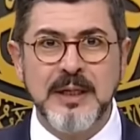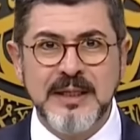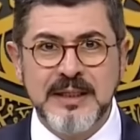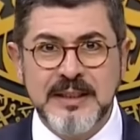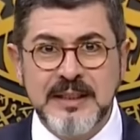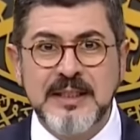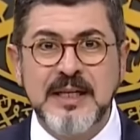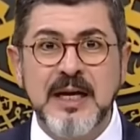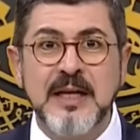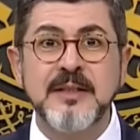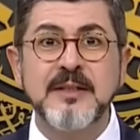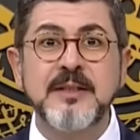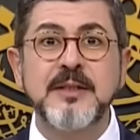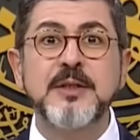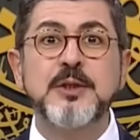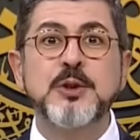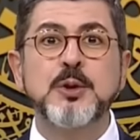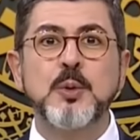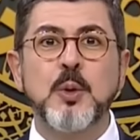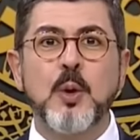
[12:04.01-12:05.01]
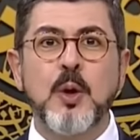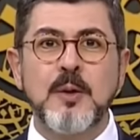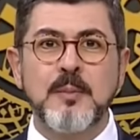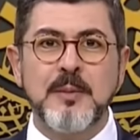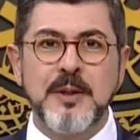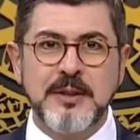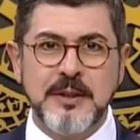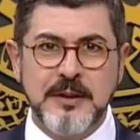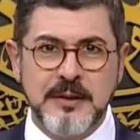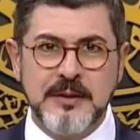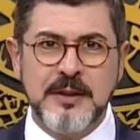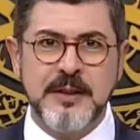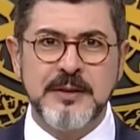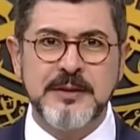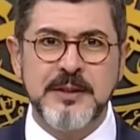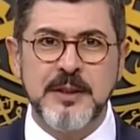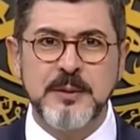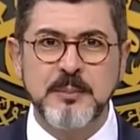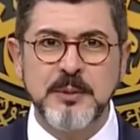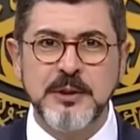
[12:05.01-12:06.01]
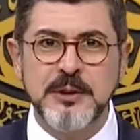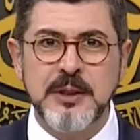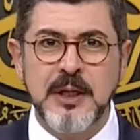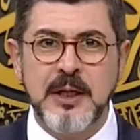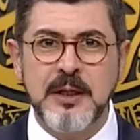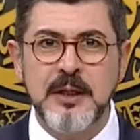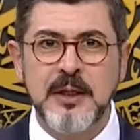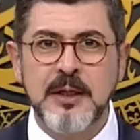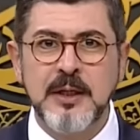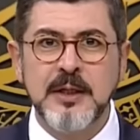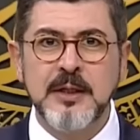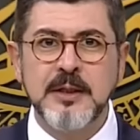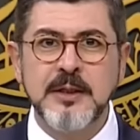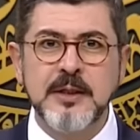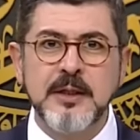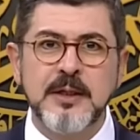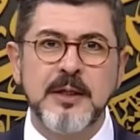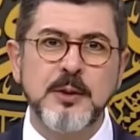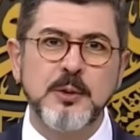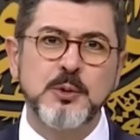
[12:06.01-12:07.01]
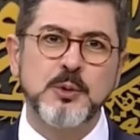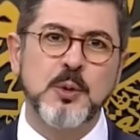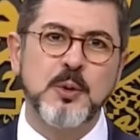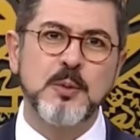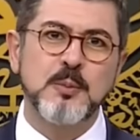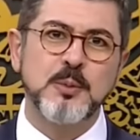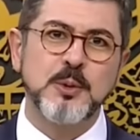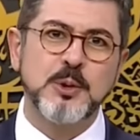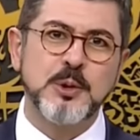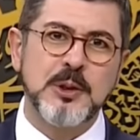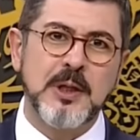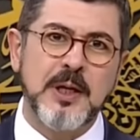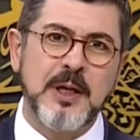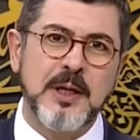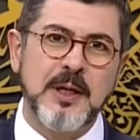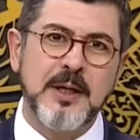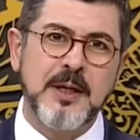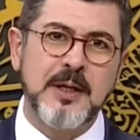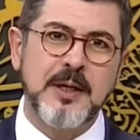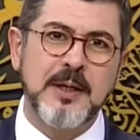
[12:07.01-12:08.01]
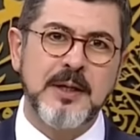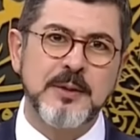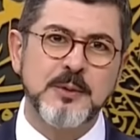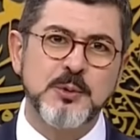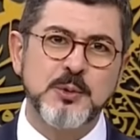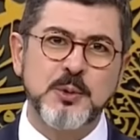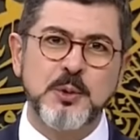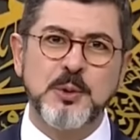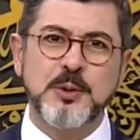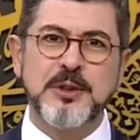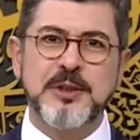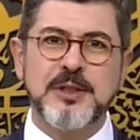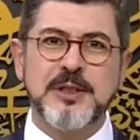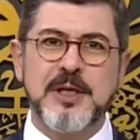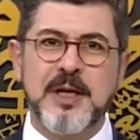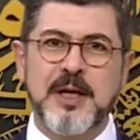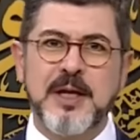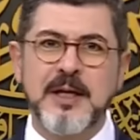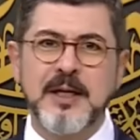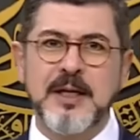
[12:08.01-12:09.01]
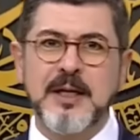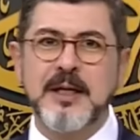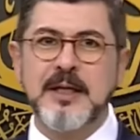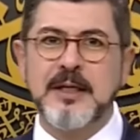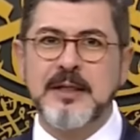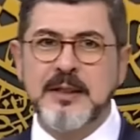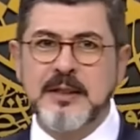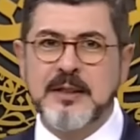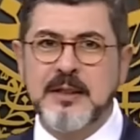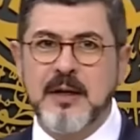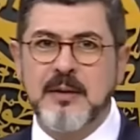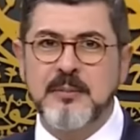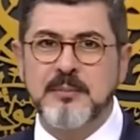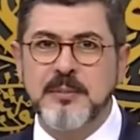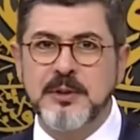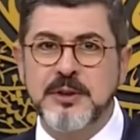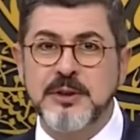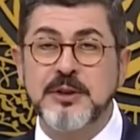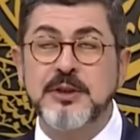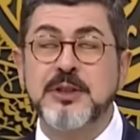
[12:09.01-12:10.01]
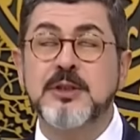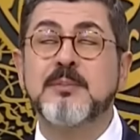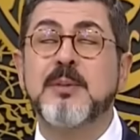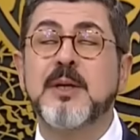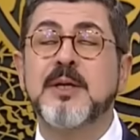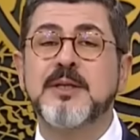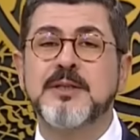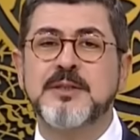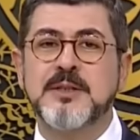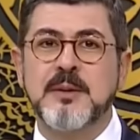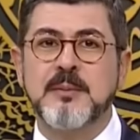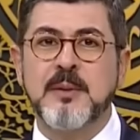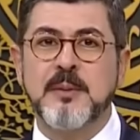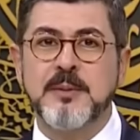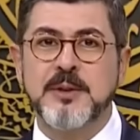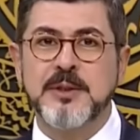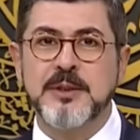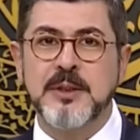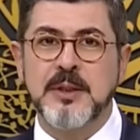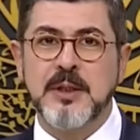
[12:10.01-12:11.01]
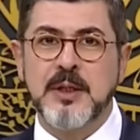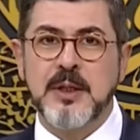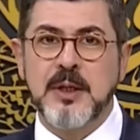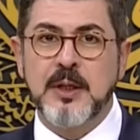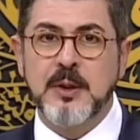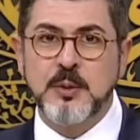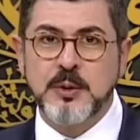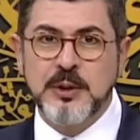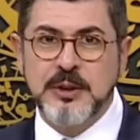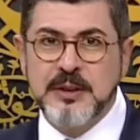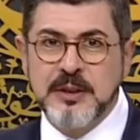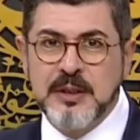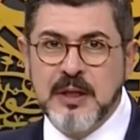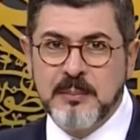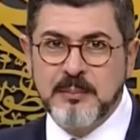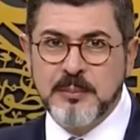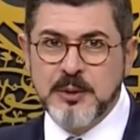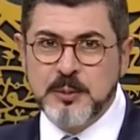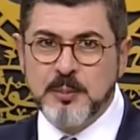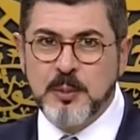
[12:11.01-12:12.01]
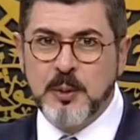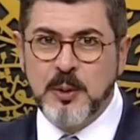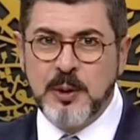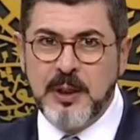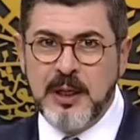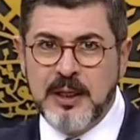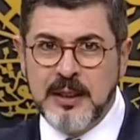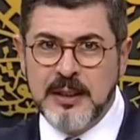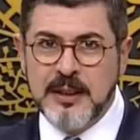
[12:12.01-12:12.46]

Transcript: Yıkandığı için ölmediğini test etmişler. Kralı sokmuşlar suyun içine. Yıkanmış çıkmak istememiş. Önce direnmiş böyle.